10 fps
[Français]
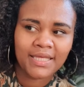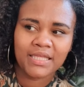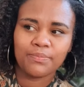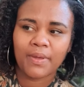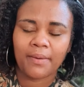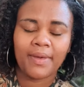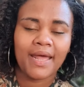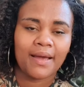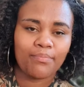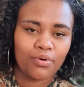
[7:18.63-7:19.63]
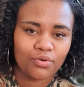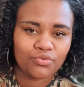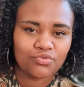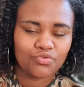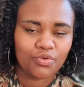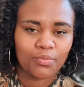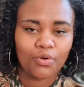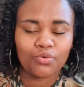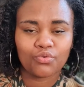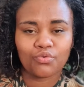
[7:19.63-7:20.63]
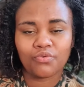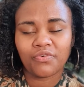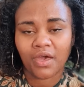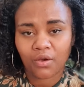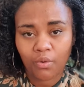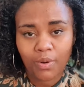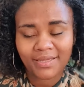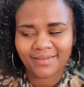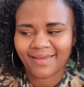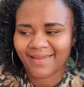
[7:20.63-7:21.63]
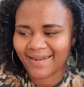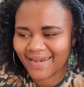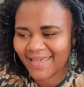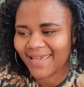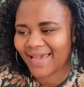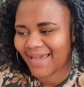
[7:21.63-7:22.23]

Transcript: qui permet à la plante justement de faire croître les